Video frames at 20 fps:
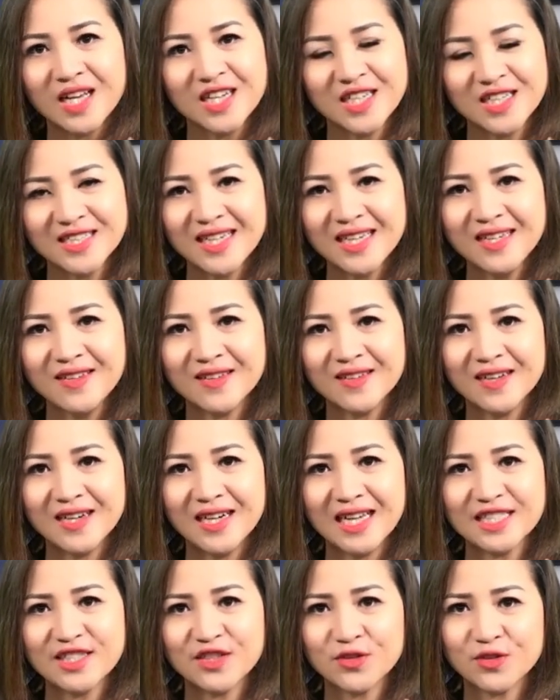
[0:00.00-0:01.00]
Hơn thế nữa,
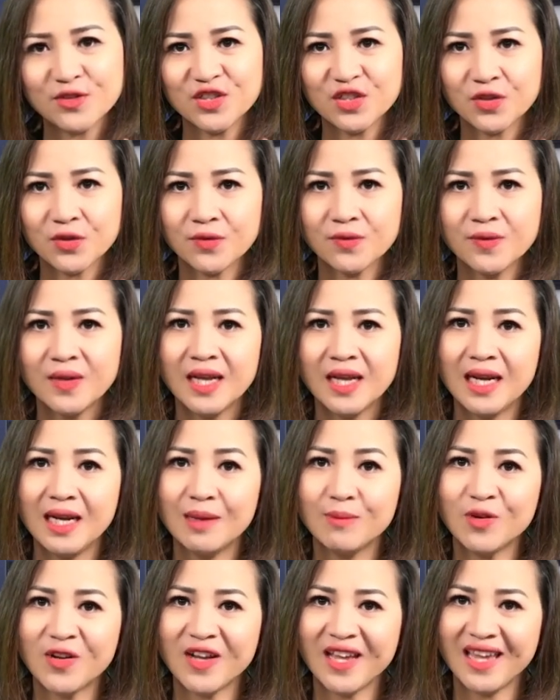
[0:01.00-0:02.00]
La Science
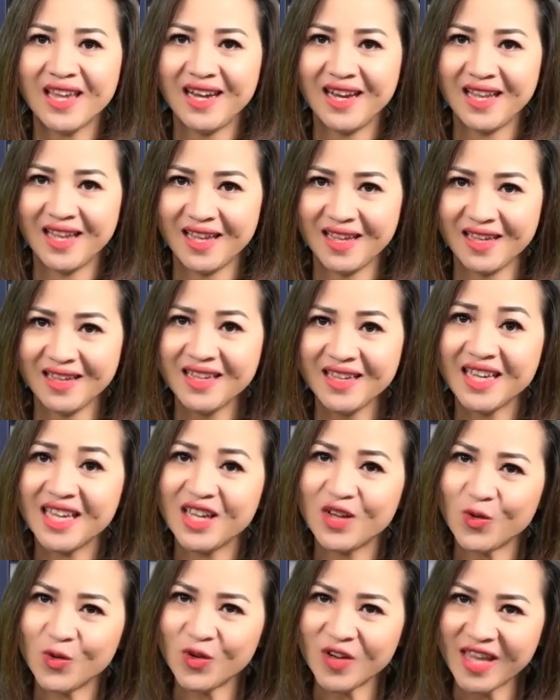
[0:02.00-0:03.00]
là một ngày lễ
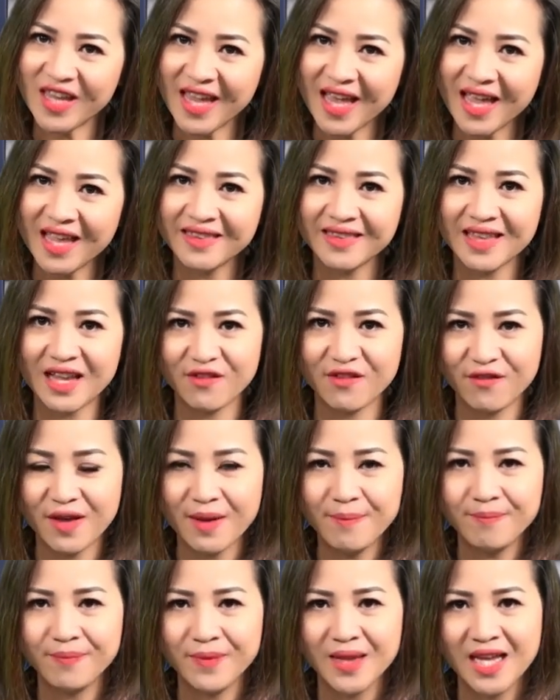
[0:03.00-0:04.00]
nghỉ quốc gia tại
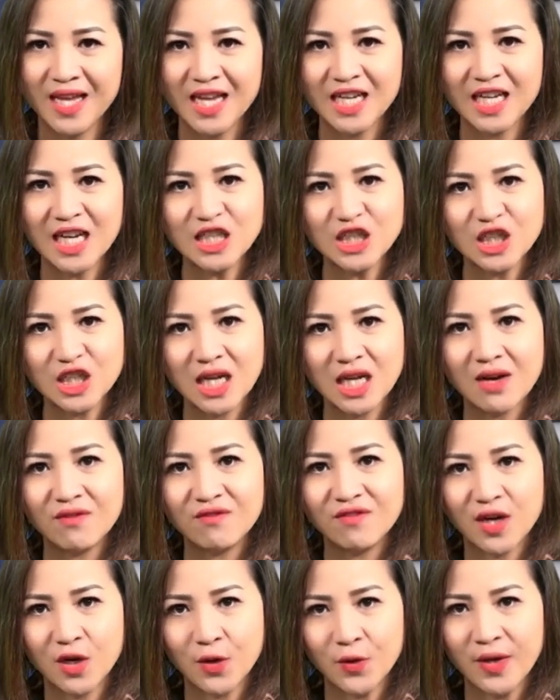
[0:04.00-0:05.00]
Pháp. Các trường
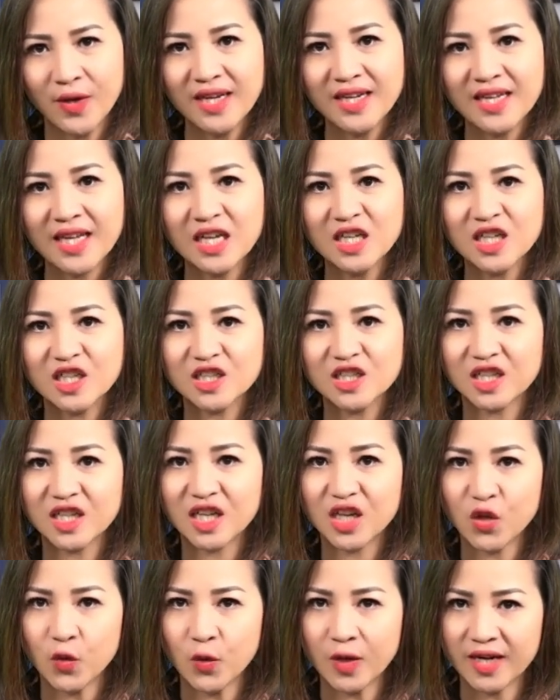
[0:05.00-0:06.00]
học và hầu hết các cơ sở
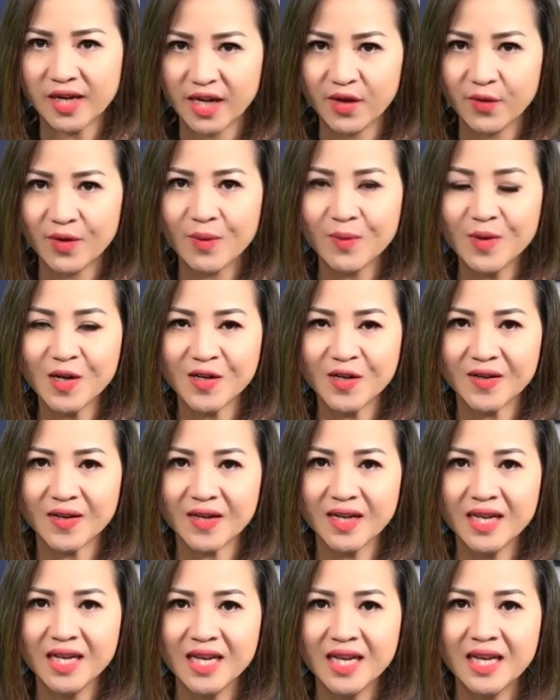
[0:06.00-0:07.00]
kinh doanh đều đóng
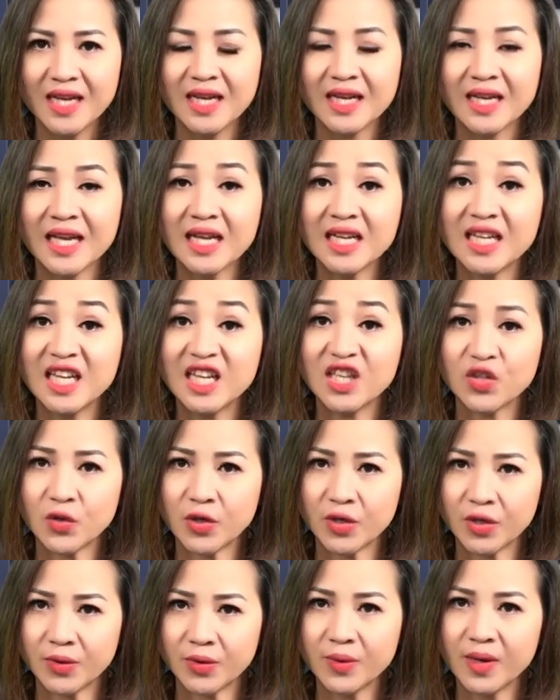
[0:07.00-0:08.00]
cửa. Các
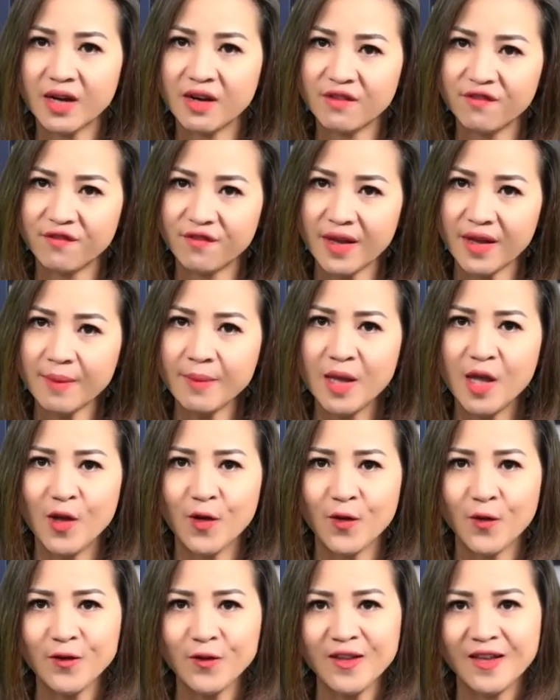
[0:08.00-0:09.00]
Kitô hữu ở Pháp
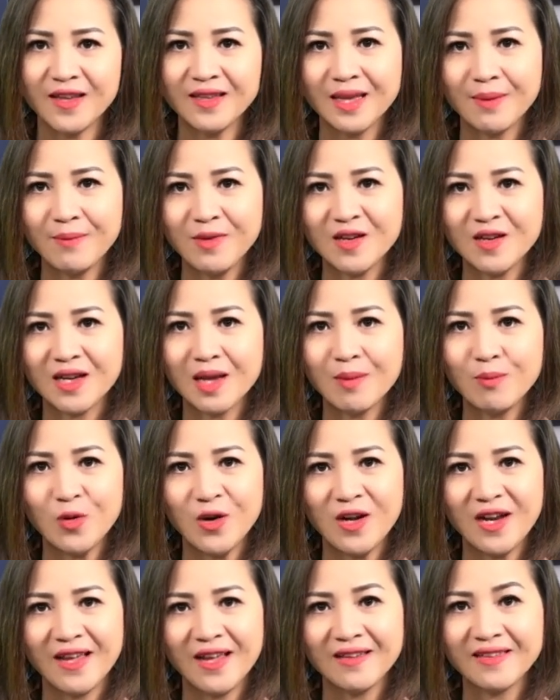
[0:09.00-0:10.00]
có thể tham dự các
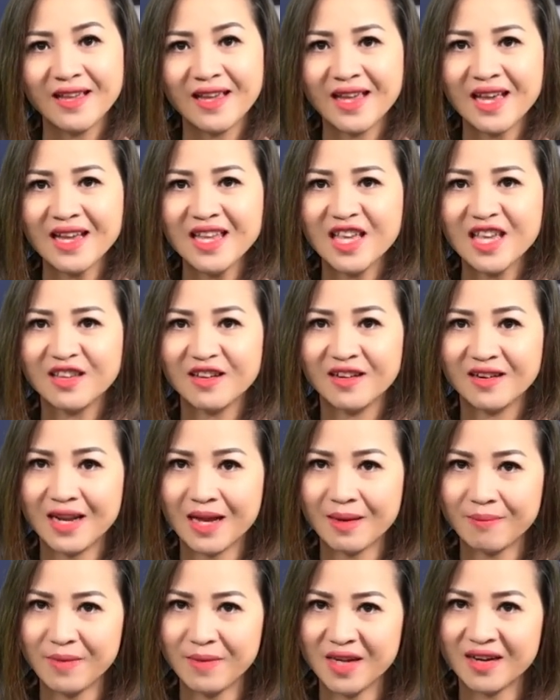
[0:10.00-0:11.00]
buổi lễ tại các nhà thờ
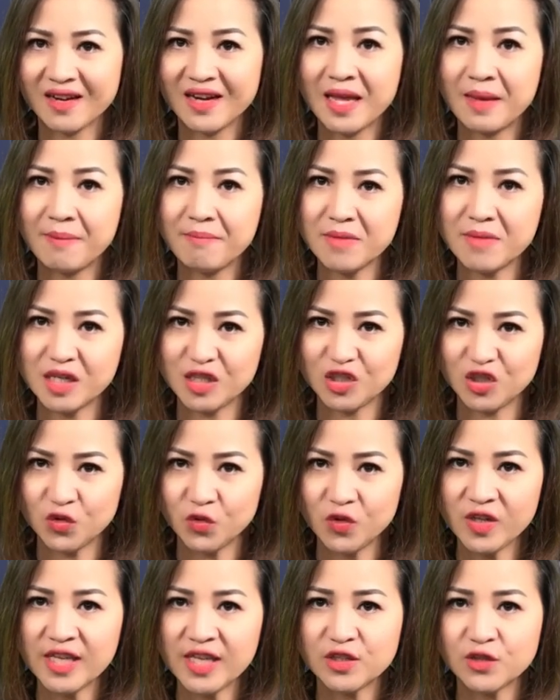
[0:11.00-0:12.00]
đặc biệt để mừng
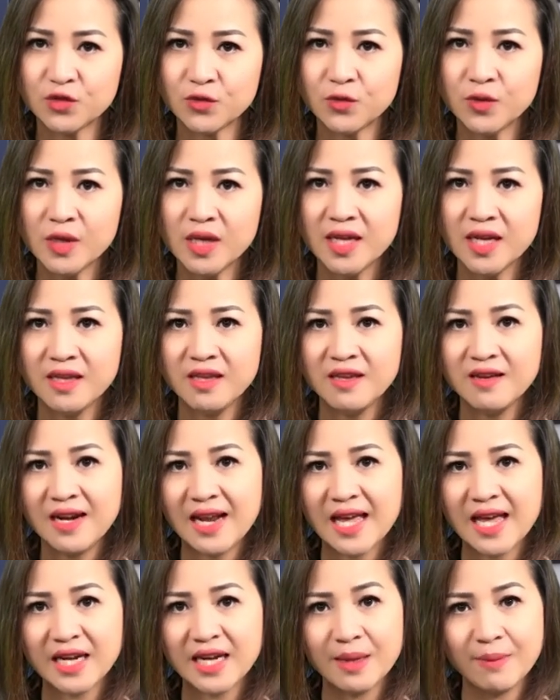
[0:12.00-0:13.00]
Chúa Giêsu như
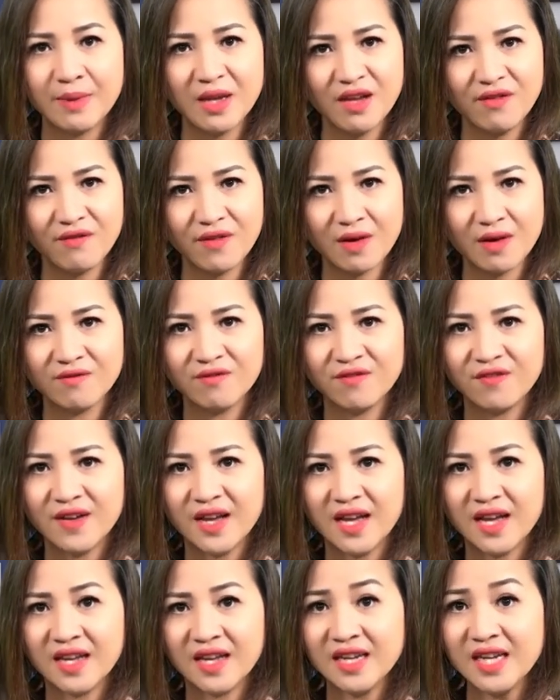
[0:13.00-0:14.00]
là niềm hy vọng
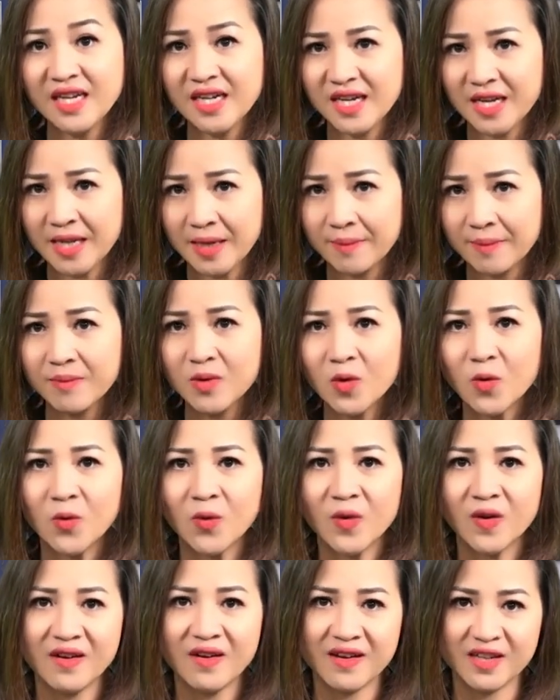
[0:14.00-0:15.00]
và đích điểm
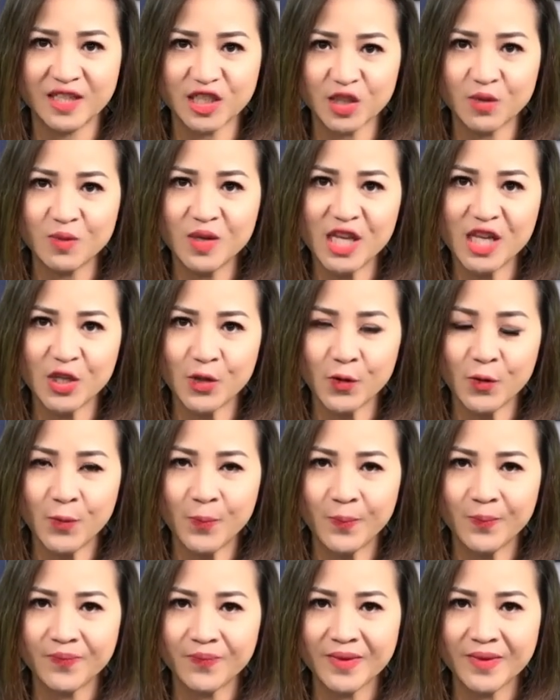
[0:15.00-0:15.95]
của đời sống Kitô.